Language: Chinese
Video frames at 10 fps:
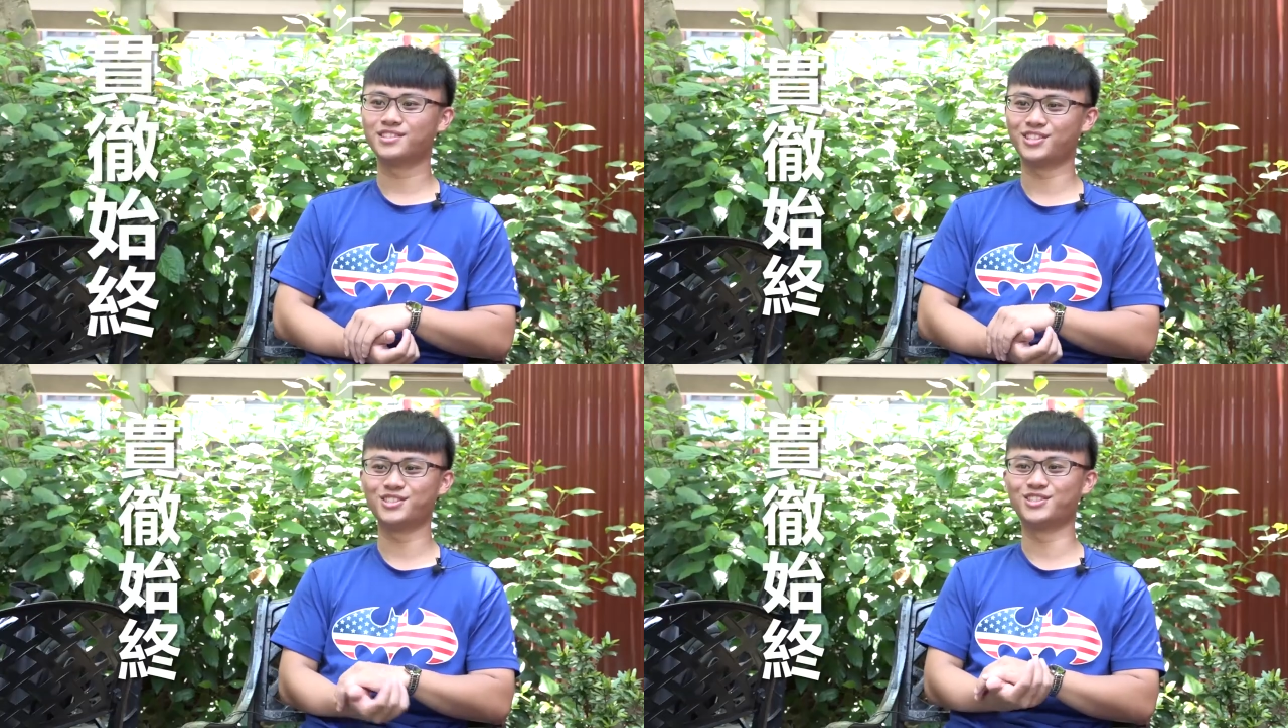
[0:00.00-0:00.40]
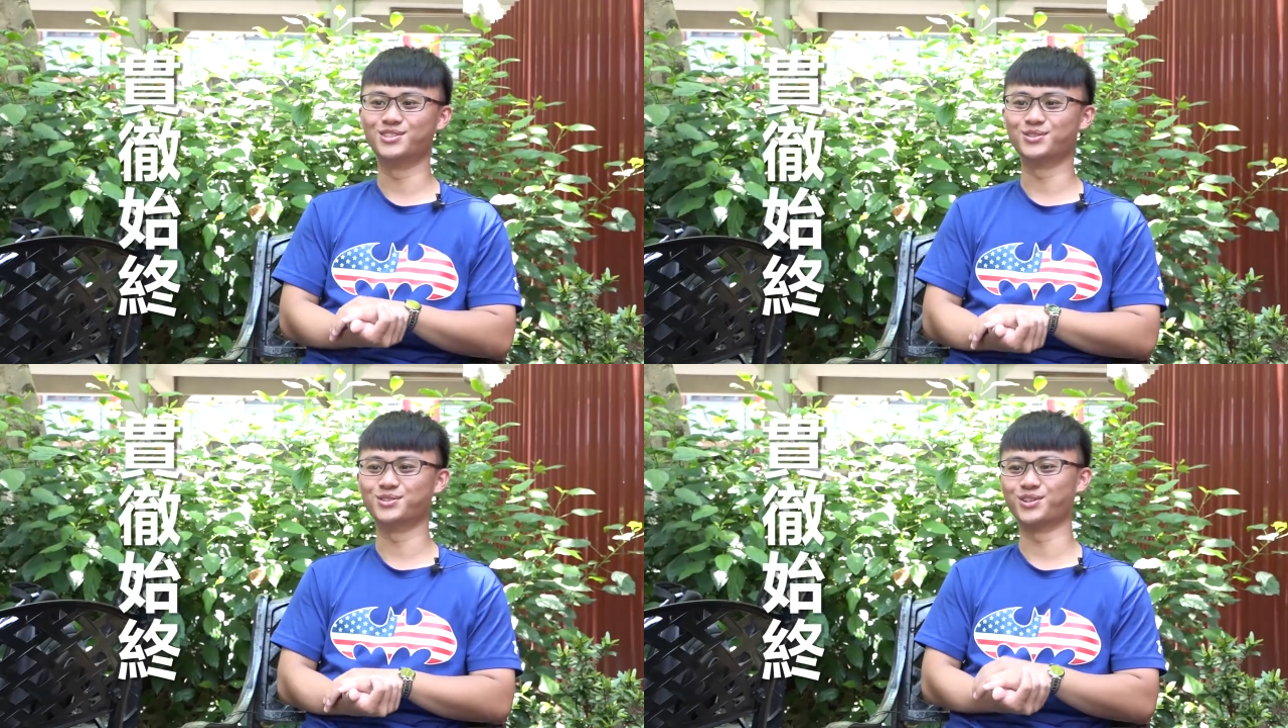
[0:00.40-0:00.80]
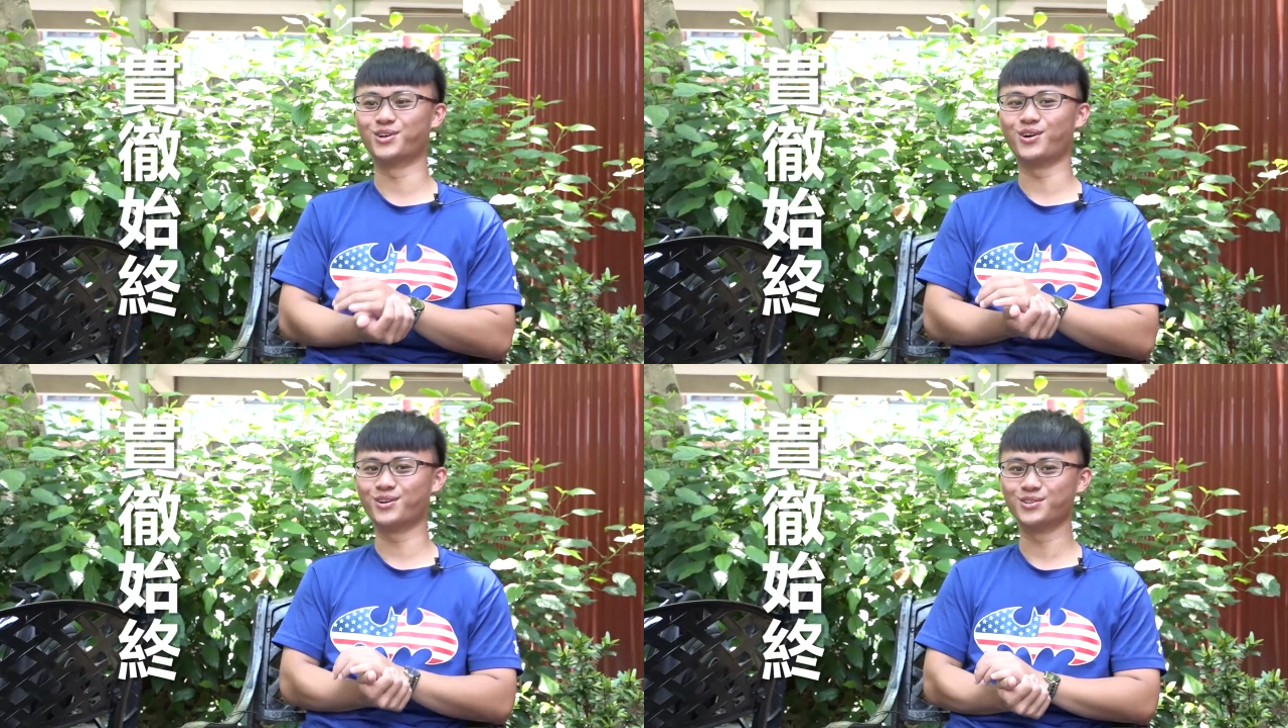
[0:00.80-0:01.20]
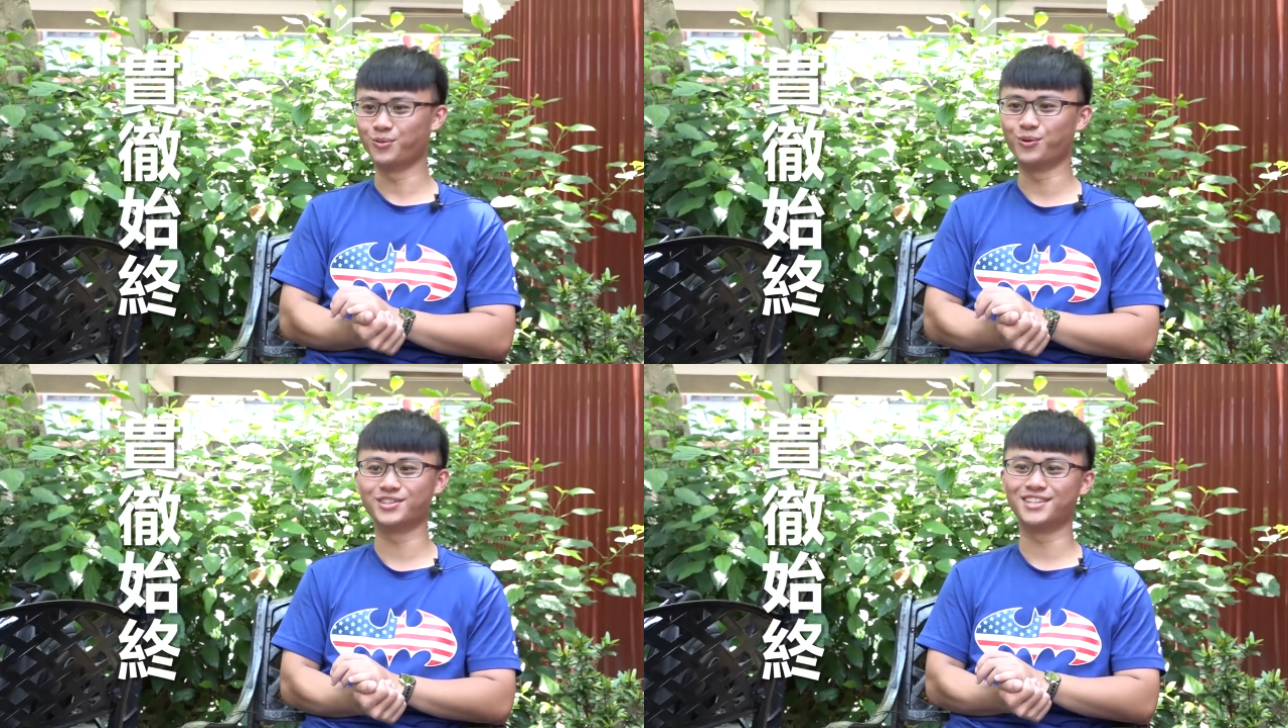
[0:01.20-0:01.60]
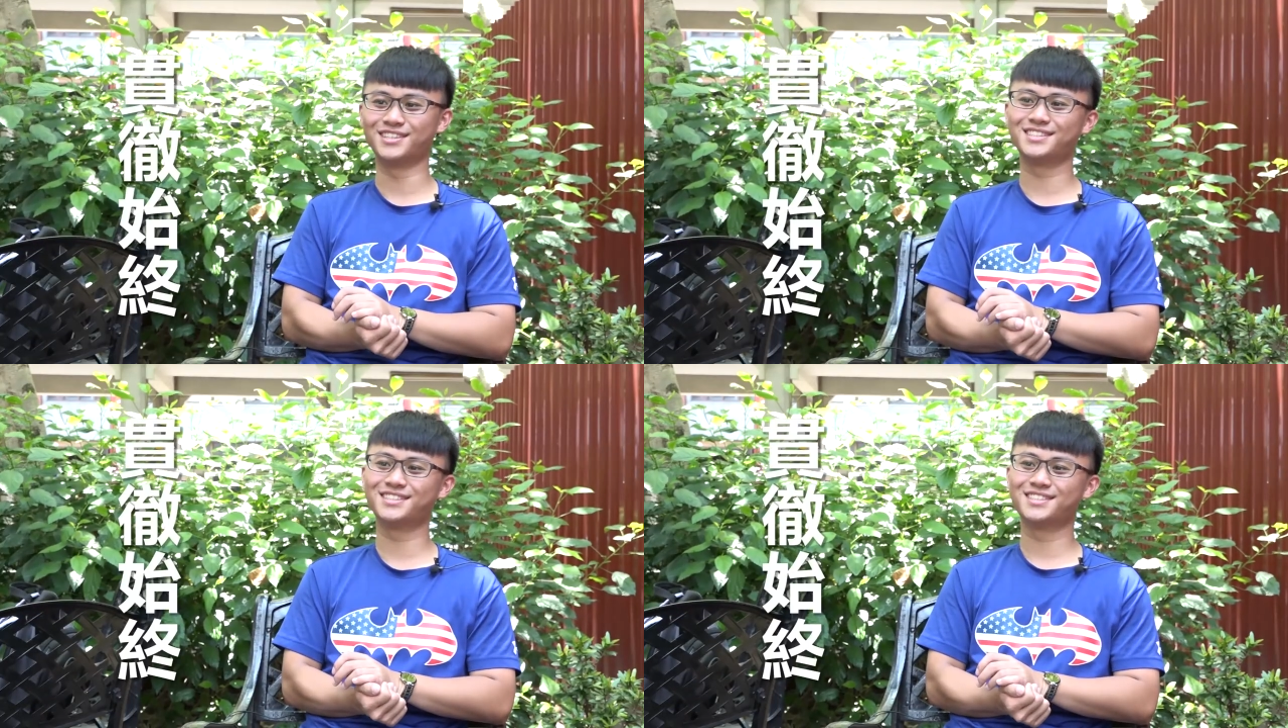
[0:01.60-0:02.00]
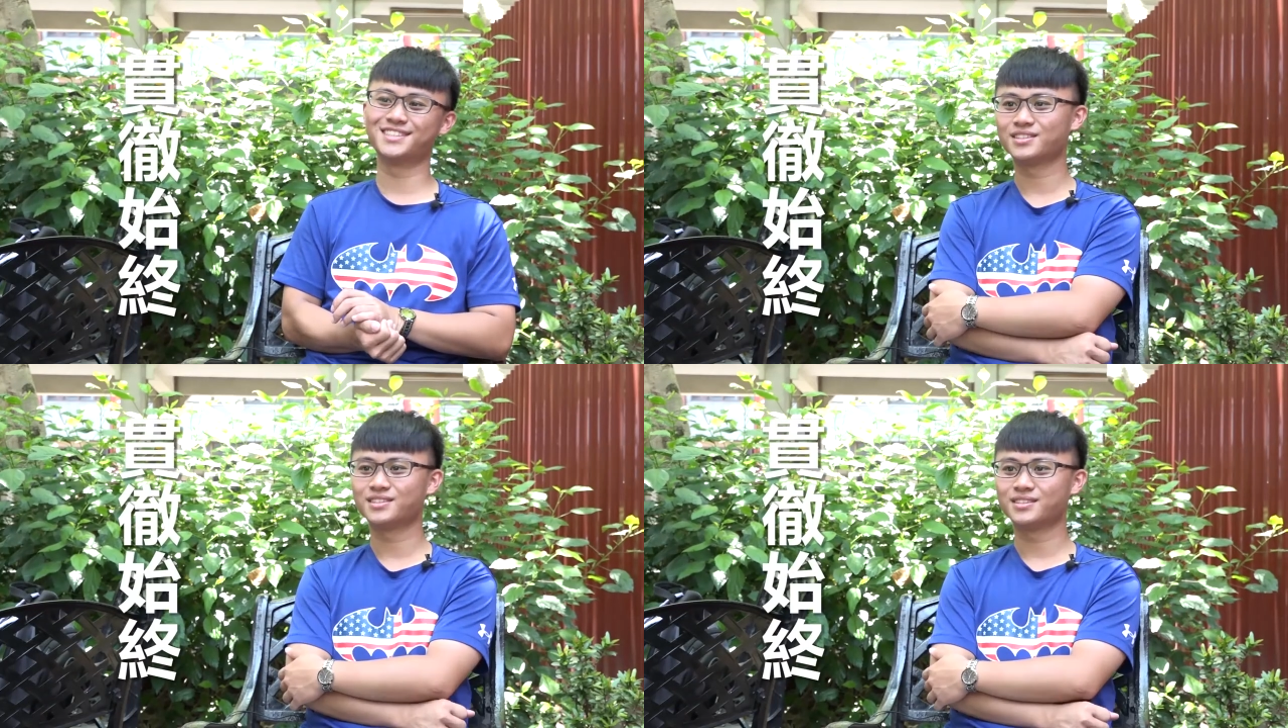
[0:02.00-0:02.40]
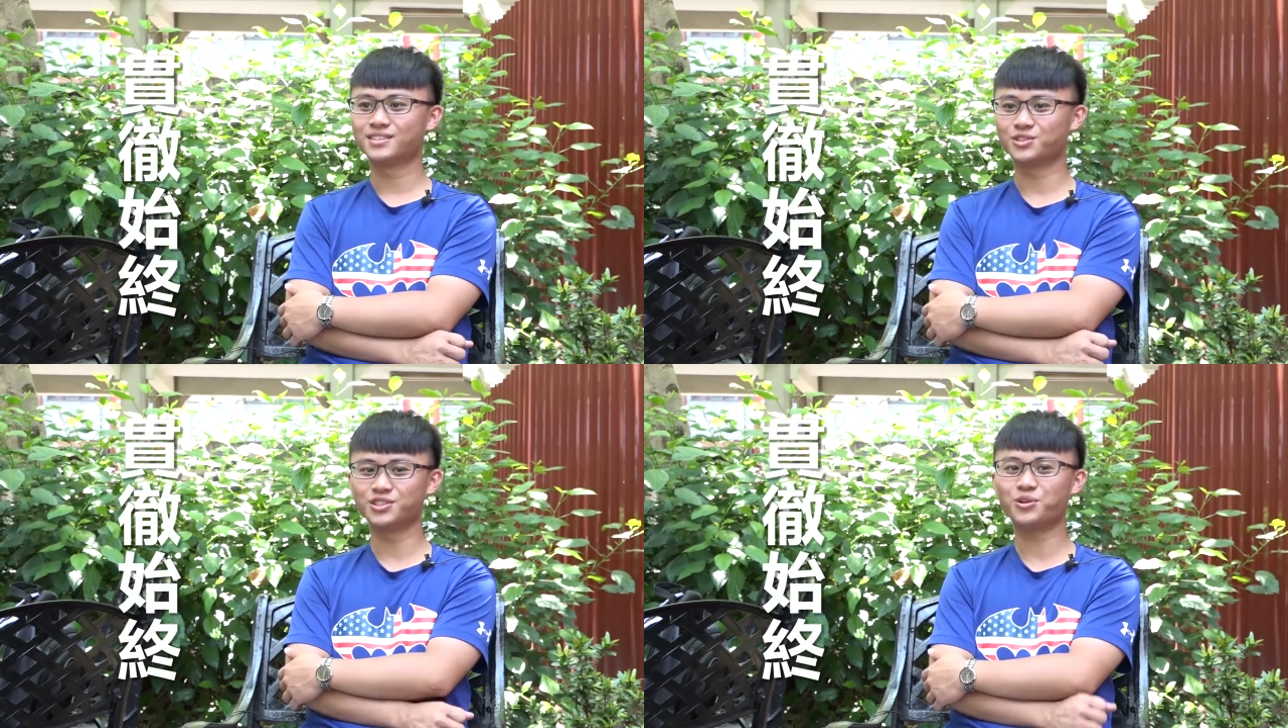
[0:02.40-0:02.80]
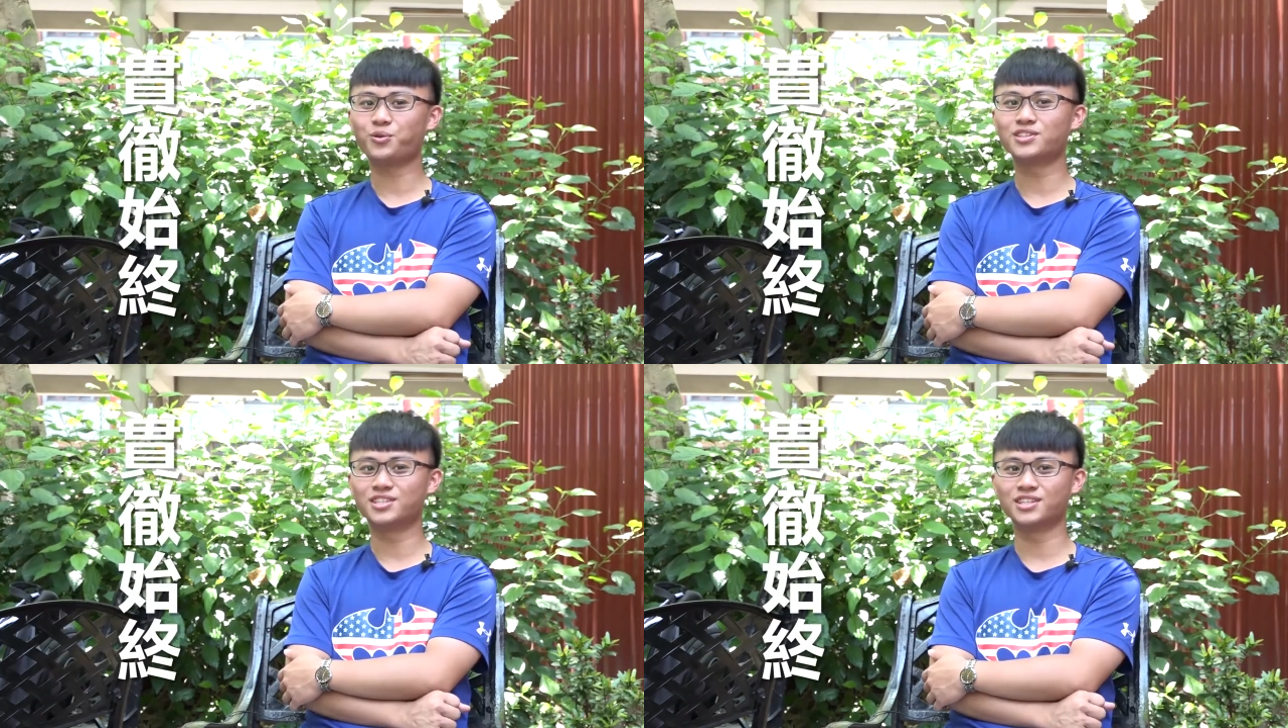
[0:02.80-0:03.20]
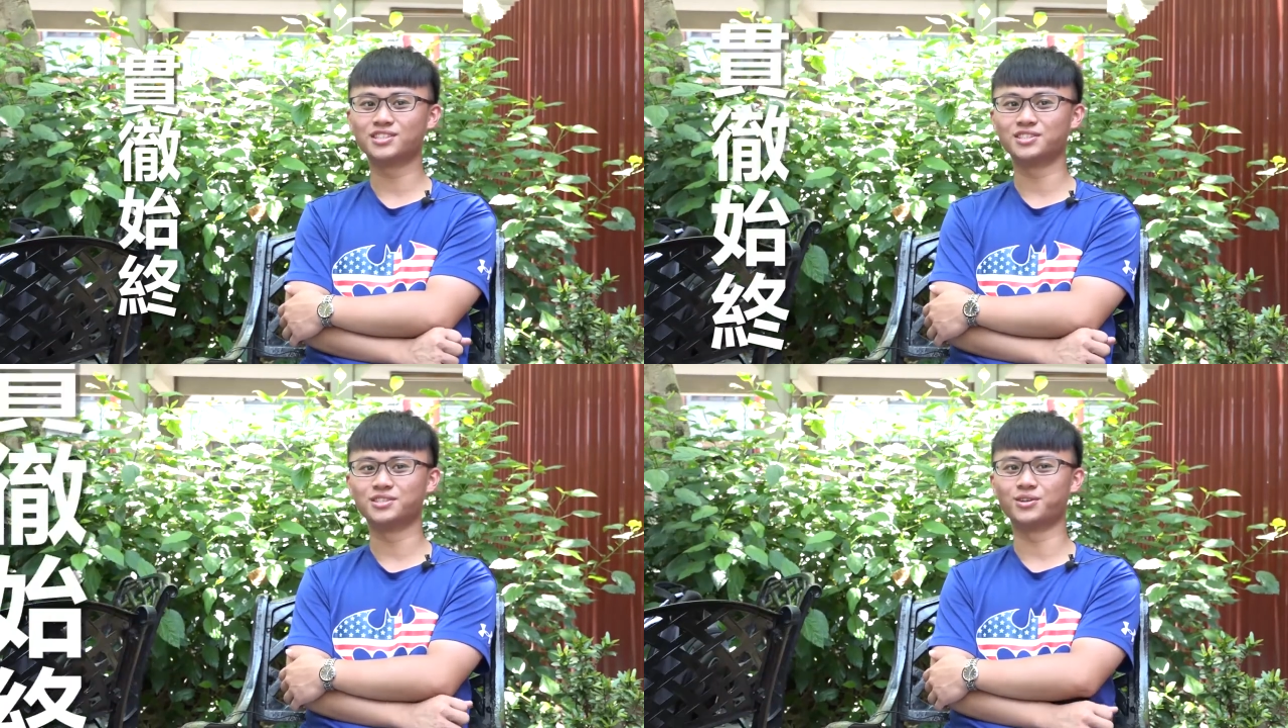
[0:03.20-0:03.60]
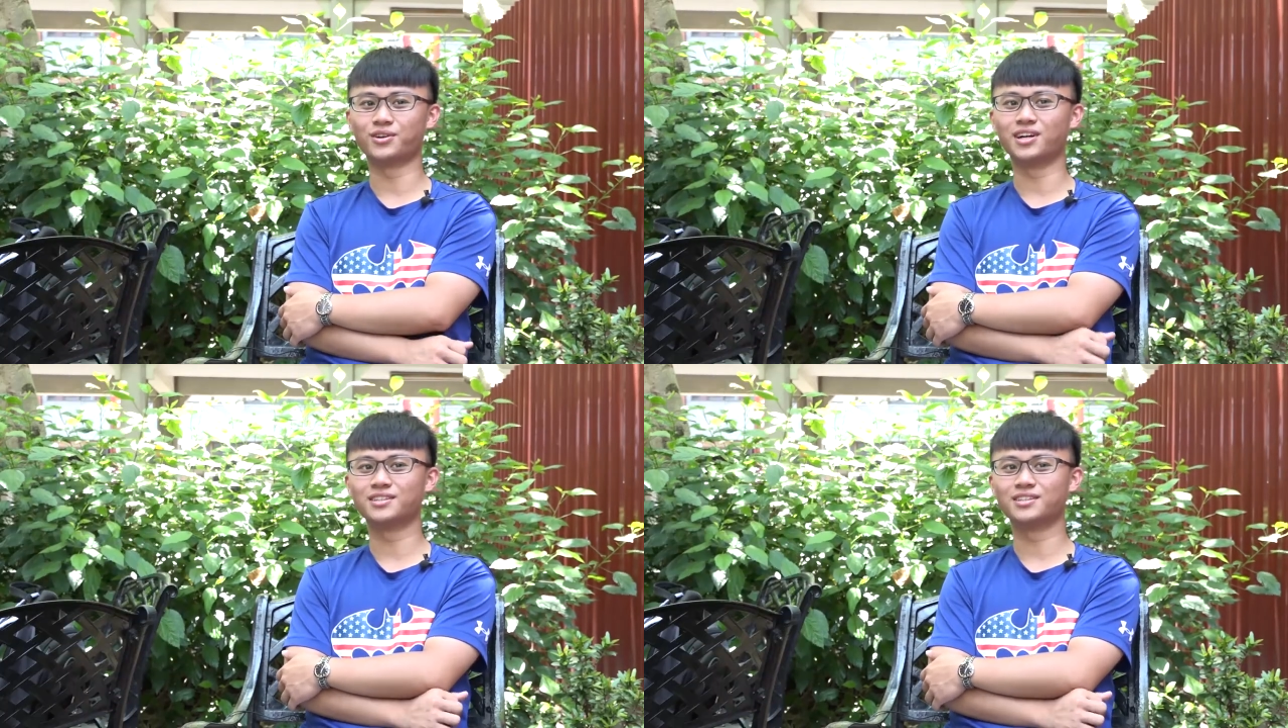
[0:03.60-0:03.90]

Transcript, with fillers: 坚持住就我的，就是要贯彻始终了。